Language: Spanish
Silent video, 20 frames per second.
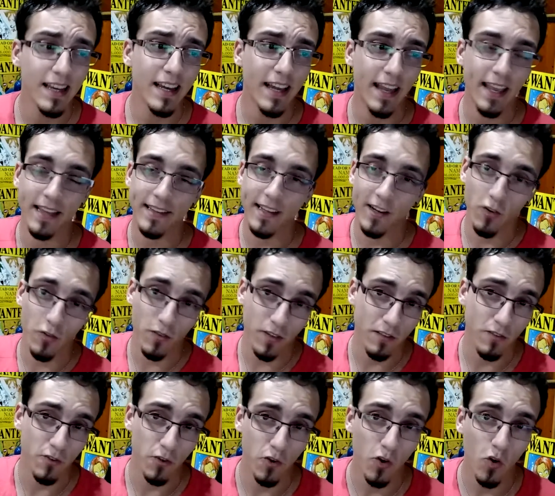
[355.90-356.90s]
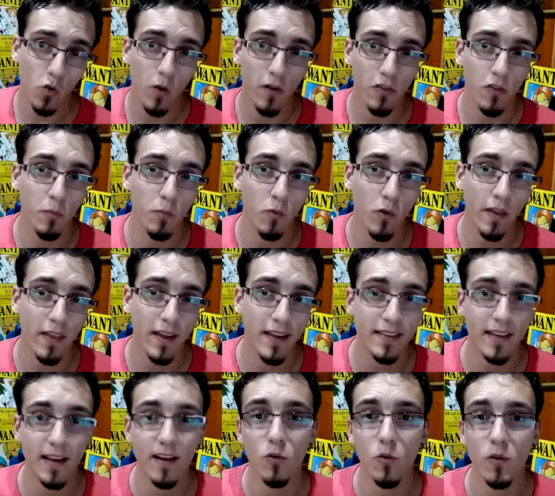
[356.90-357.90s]
y ya te contesto yo cuando pueda y
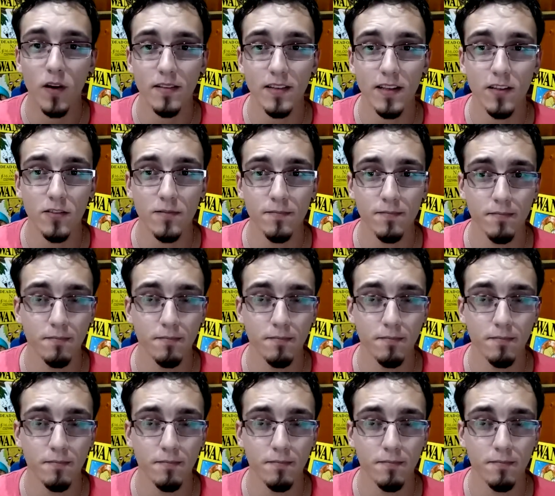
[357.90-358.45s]
tengo un ratito